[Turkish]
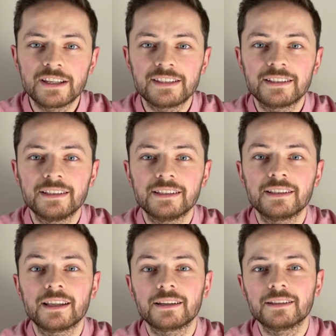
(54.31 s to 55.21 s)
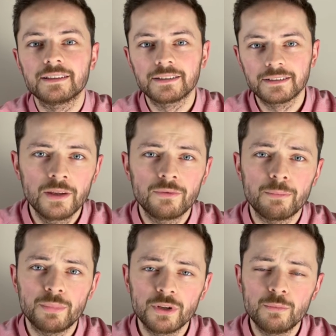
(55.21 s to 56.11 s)
kesik tilkilerdedir.
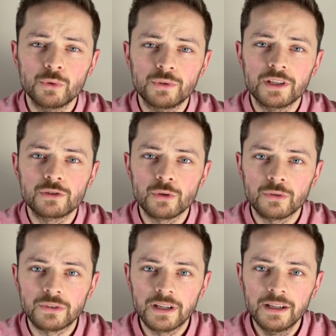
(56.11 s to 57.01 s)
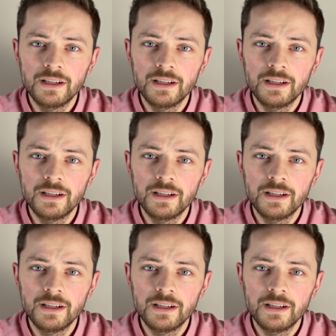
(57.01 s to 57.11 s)
Ve bir müddet sonra